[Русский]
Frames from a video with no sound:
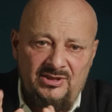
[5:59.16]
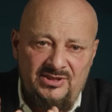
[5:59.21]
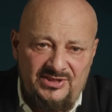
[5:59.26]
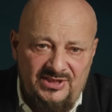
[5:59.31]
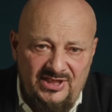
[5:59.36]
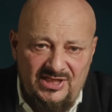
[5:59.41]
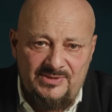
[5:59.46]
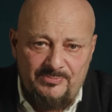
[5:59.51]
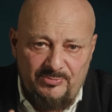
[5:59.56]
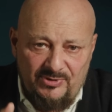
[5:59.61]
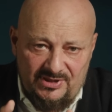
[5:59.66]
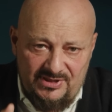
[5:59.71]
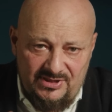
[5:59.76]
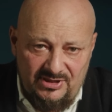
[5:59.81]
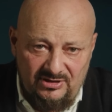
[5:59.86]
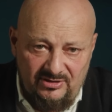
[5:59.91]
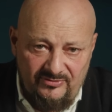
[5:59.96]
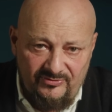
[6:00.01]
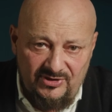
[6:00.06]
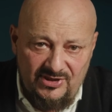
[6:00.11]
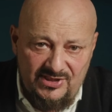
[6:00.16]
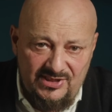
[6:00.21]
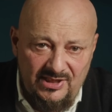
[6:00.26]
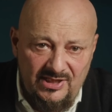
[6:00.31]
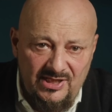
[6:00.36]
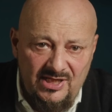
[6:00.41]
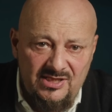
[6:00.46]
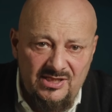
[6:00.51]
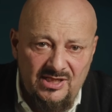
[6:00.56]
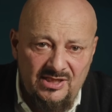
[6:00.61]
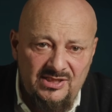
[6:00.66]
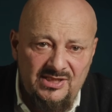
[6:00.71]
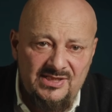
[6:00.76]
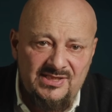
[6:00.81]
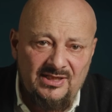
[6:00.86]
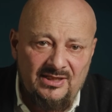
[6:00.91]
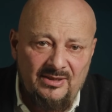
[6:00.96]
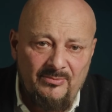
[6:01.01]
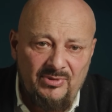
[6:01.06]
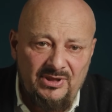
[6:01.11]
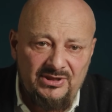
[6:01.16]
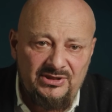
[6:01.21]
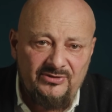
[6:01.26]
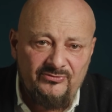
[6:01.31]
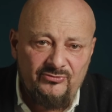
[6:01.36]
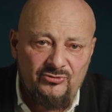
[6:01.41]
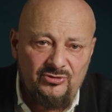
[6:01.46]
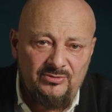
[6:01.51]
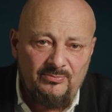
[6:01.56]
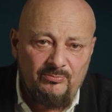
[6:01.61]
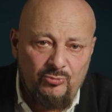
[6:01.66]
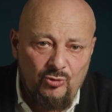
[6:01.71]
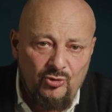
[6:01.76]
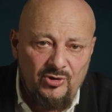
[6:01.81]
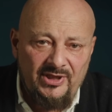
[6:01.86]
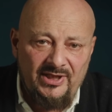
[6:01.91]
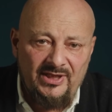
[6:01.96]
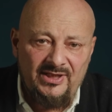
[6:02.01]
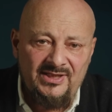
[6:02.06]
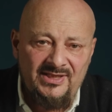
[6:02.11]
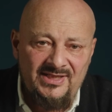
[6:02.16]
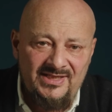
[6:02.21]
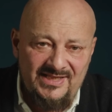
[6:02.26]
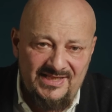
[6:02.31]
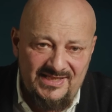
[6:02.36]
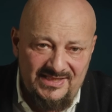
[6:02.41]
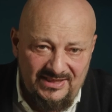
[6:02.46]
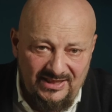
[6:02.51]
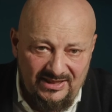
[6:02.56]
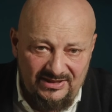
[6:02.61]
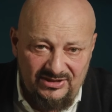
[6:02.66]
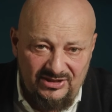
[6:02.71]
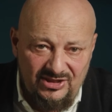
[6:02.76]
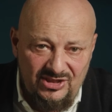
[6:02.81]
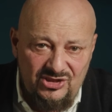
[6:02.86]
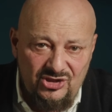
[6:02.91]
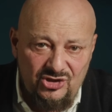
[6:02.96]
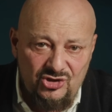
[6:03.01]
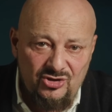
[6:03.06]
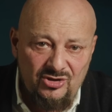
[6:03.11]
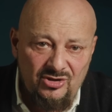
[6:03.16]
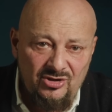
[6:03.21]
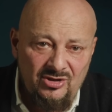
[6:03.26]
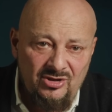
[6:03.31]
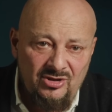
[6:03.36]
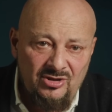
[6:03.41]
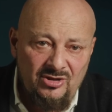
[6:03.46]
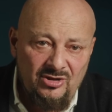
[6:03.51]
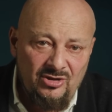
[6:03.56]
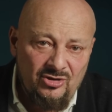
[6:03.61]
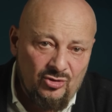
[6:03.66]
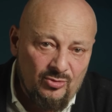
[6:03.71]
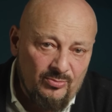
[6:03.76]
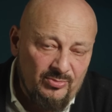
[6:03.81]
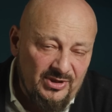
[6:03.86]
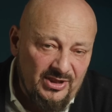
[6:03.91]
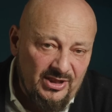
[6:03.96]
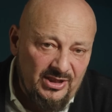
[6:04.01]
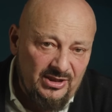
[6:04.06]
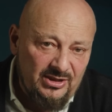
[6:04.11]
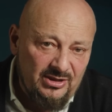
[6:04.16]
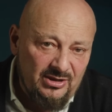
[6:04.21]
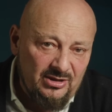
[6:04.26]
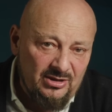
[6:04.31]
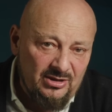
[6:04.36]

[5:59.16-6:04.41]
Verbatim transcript: 10% населения, они зарабатывают более 100 тысяч рублей